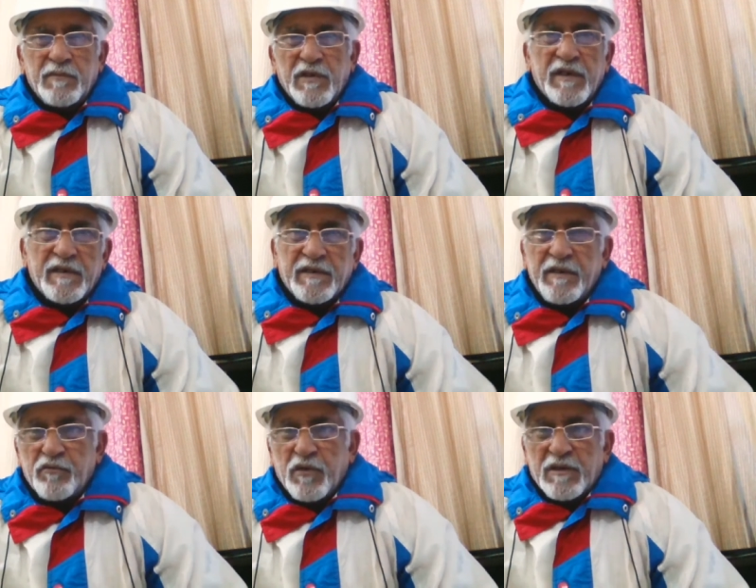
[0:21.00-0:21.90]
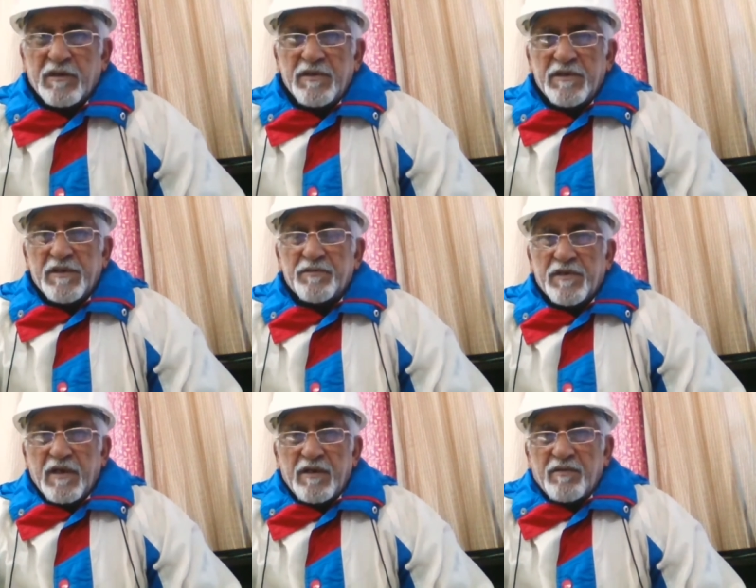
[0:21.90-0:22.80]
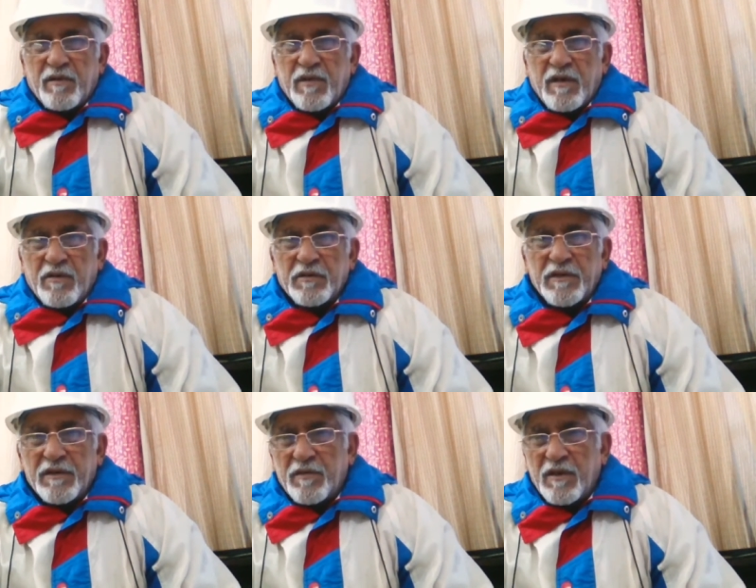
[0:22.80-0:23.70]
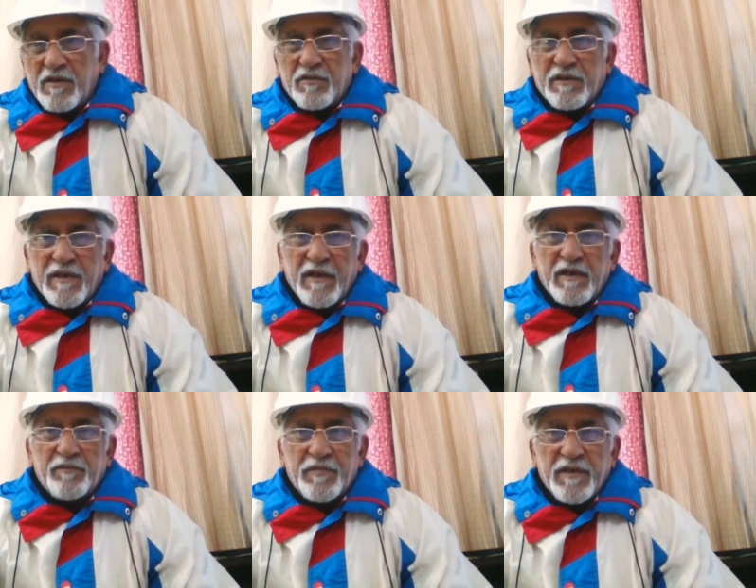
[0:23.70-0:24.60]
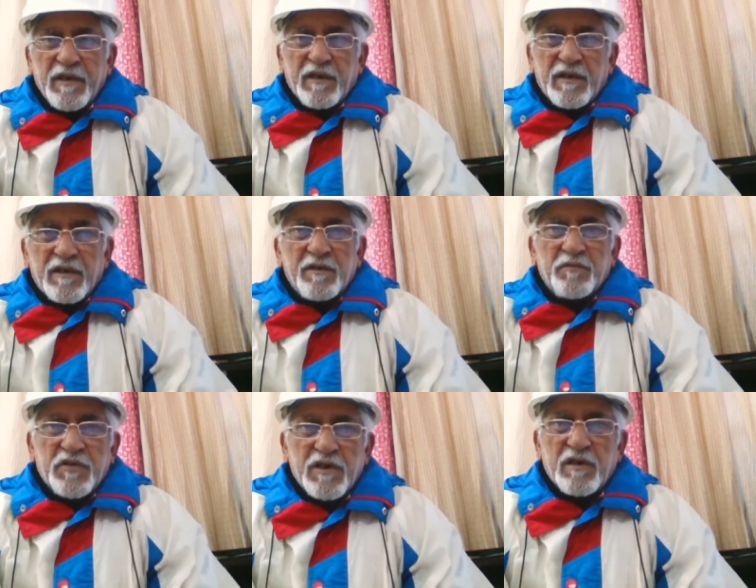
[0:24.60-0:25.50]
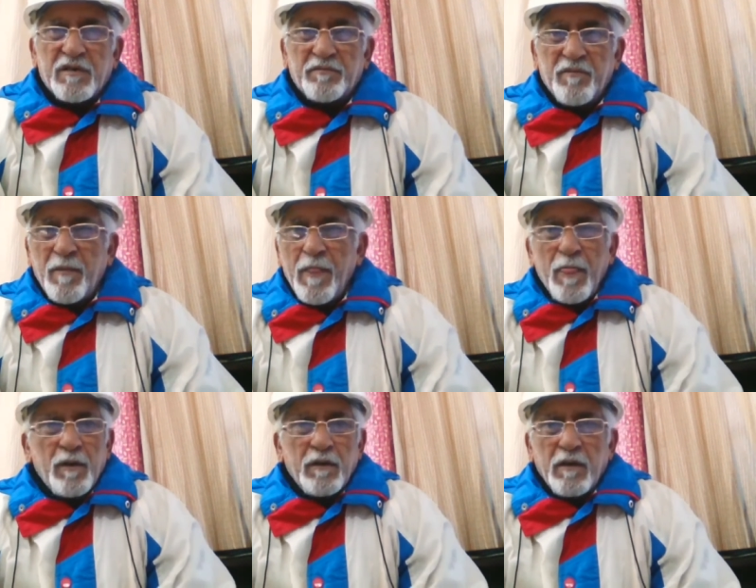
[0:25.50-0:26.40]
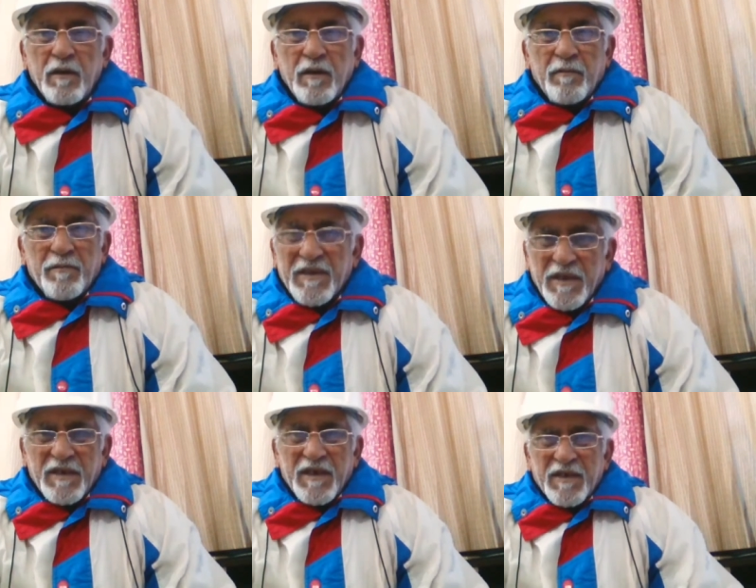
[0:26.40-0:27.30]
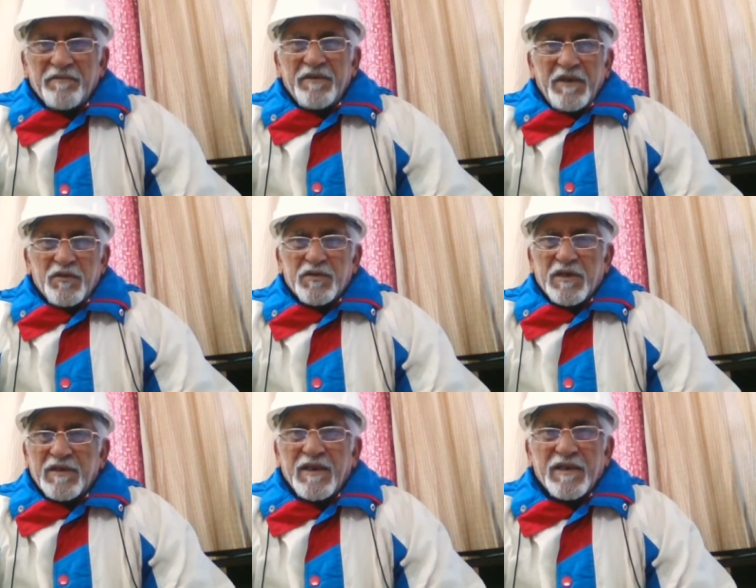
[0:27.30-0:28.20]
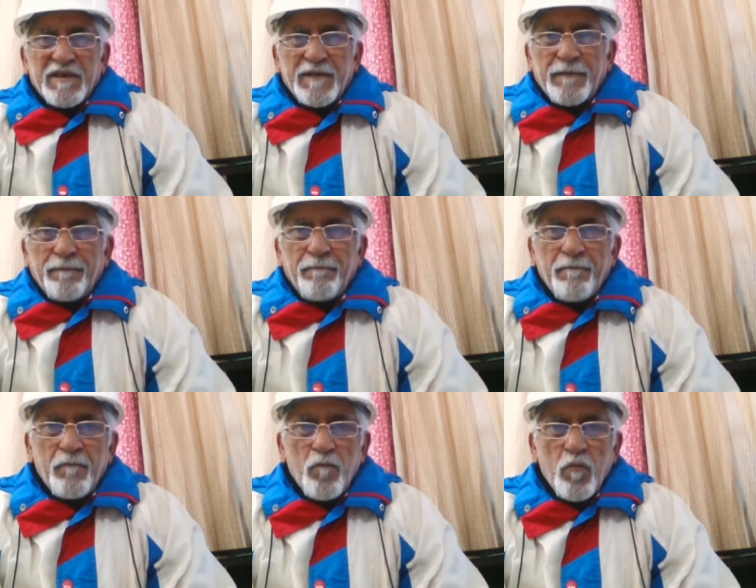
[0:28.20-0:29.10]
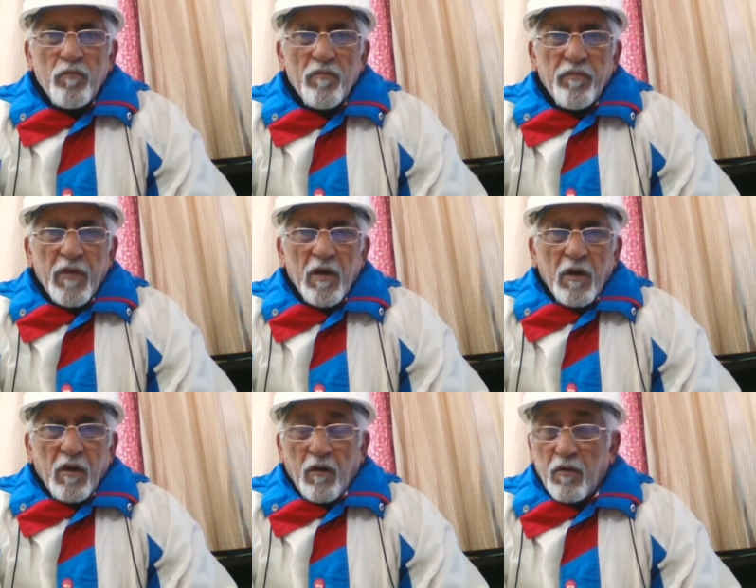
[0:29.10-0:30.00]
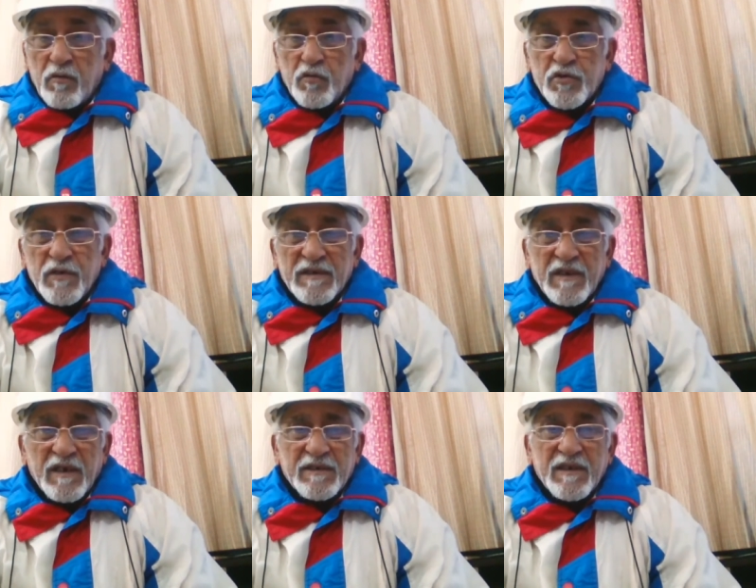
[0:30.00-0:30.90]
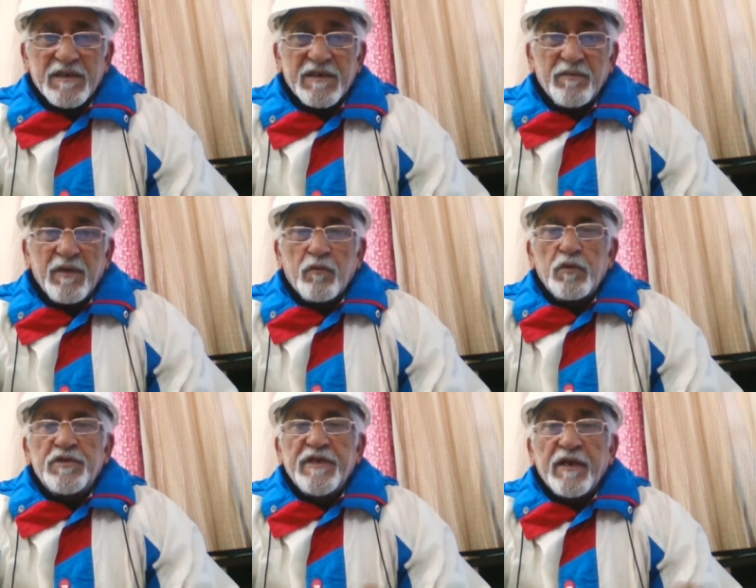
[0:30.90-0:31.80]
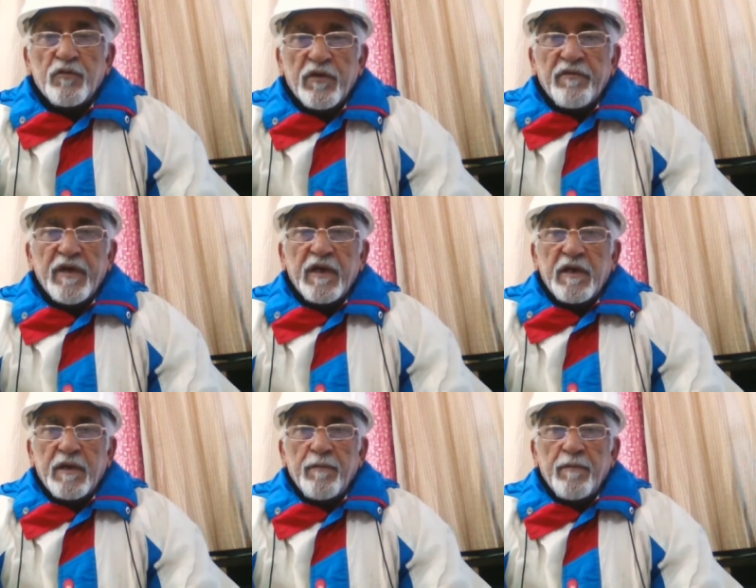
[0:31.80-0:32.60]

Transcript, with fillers: अट्रैक्टिव हुआ था भाई सब्सक्राइबर बढ़ाओ ये बढ़ाओ टरिक परिक अटरम शटरम पता नहीं क्या क्या वीडियोस आती रहती हैं और कुछ तो ऐसा लगता है जैसे बिल्कुल जेनवन वे है